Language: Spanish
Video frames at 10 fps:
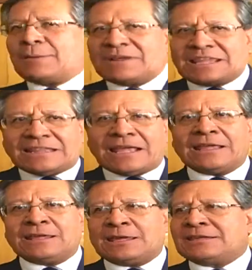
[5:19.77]
la
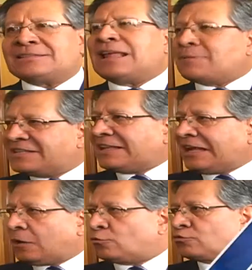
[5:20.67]
mañana es la vista
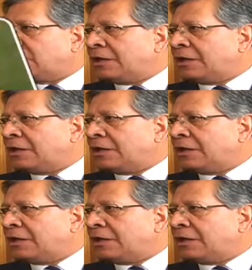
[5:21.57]
de la causa,